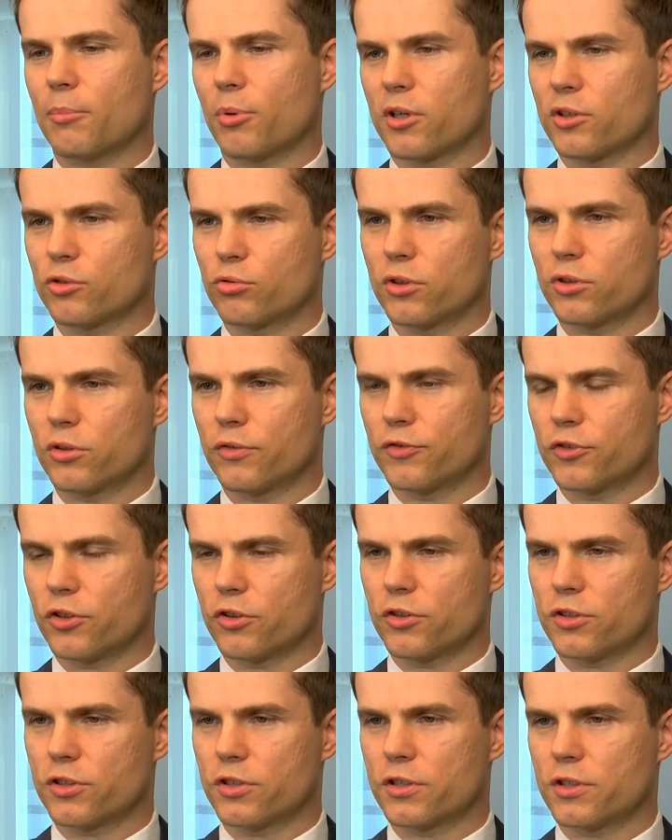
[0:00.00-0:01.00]
Pokazuje to
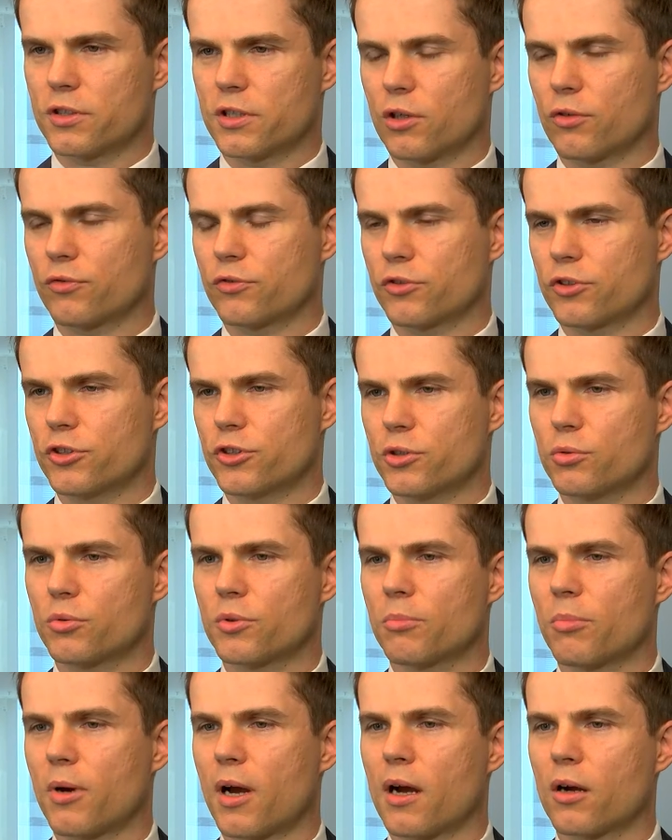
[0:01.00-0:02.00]
wzrost zarówno
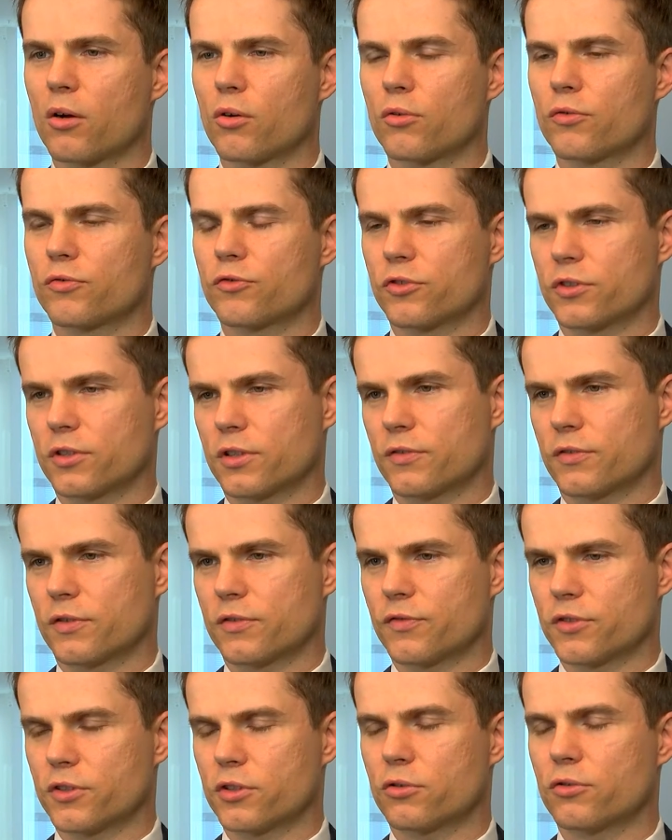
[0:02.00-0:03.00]
siły banków, czy
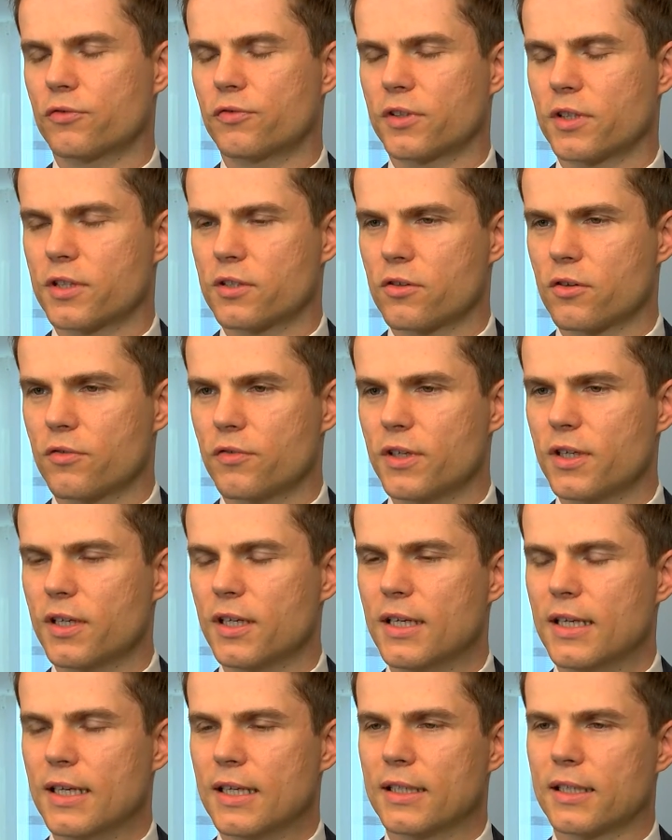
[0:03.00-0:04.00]
ich wyników
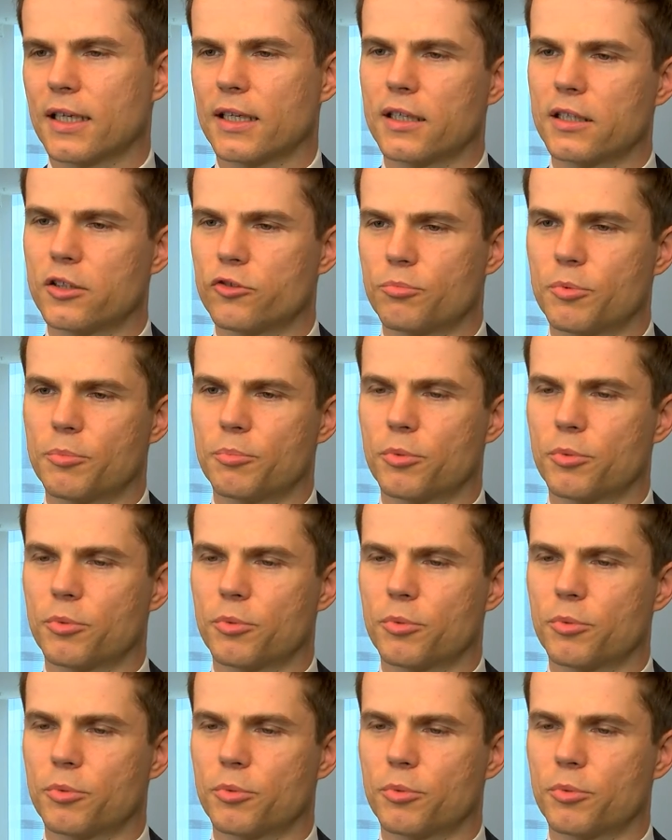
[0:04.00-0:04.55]
finansowych, jak i liczby